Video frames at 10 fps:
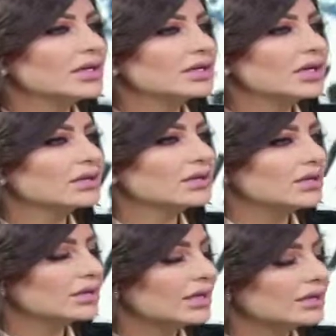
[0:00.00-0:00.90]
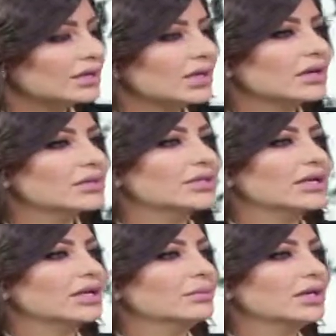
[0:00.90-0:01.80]
نتحدث عن القضية
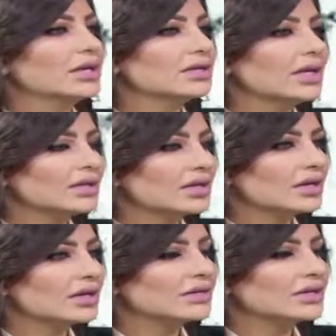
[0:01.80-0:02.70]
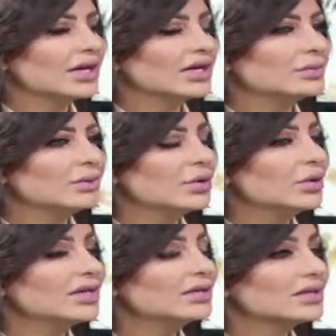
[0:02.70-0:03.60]
اليمنية نتحدث عن القضية الليبية
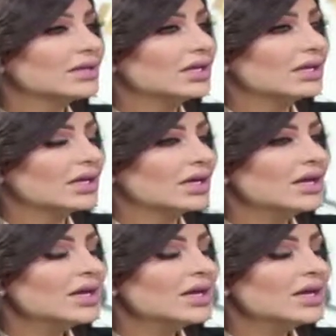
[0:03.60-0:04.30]
وأيضا نتحدث عن